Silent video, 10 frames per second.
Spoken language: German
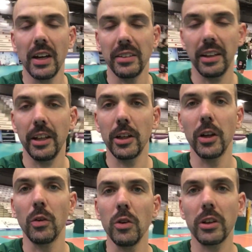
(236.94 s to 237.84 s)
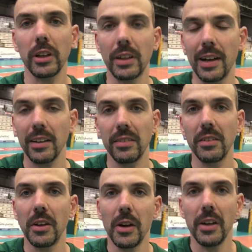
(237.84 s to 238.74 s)
denn in den unteren
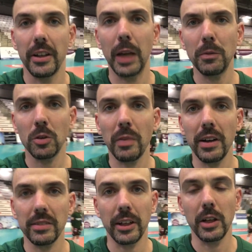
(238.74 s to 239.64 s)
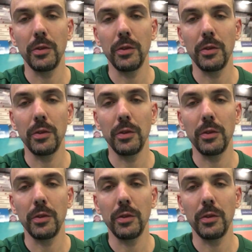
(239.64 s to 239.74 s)
Klassen, da gibt es meist keine